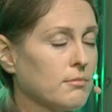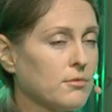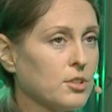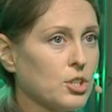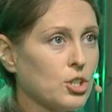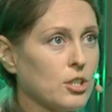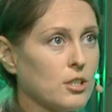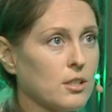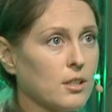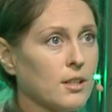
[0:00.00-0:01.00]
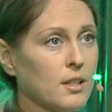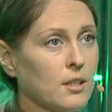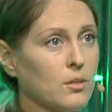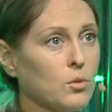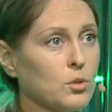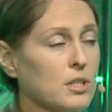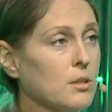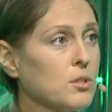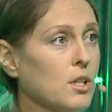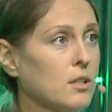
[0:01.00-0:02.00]
в этой жизни. Вот. На
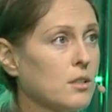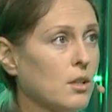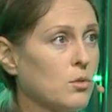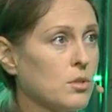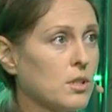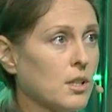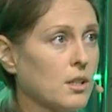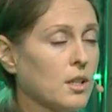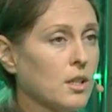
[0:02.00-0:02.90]
самом деле это иллюзия.